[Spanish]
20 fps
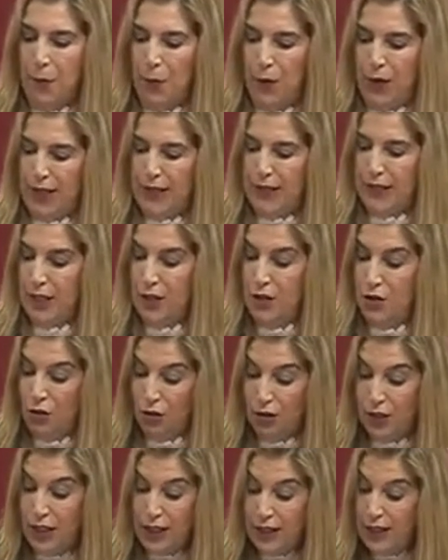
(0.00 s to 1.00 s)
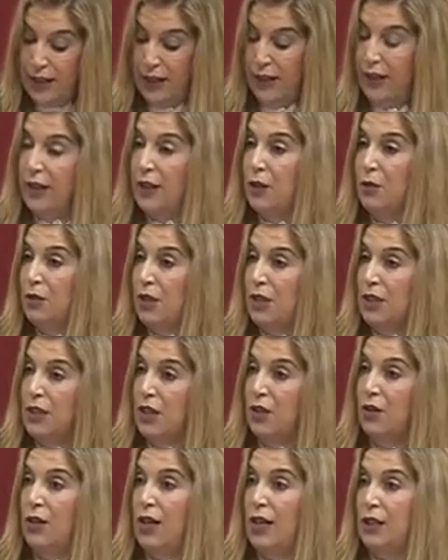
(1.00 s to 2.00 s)
pues no quiere
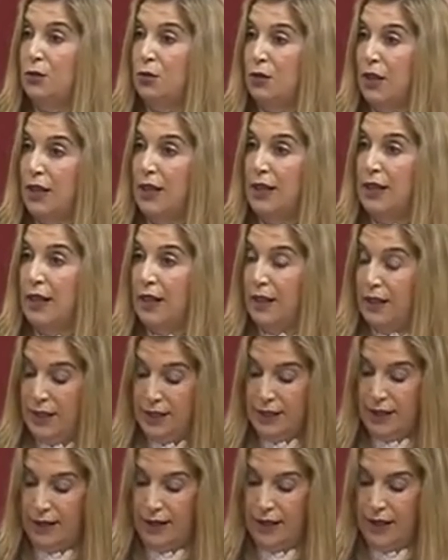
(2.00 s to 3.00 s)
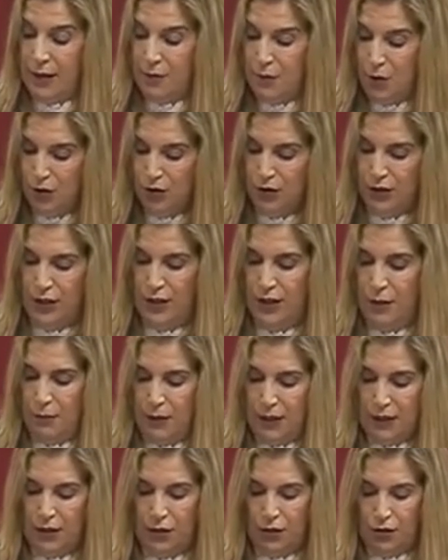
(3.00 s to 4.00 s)
reunirse con la actual alcaldesa de Ayamonte del
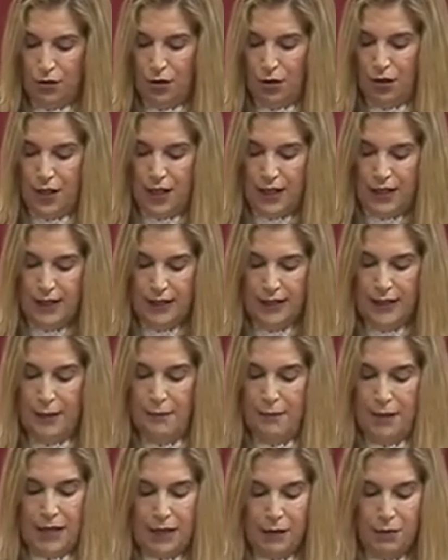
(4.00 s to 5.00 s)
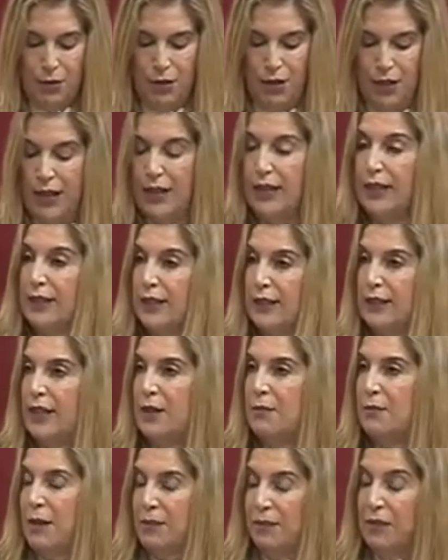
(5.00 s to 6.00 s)
Partido Socialista para abordar este
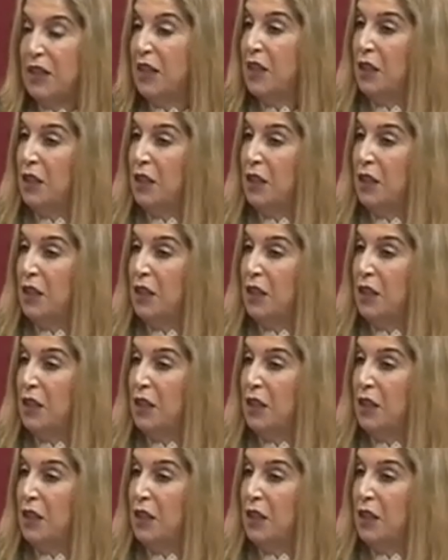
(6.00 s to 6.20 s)
tema.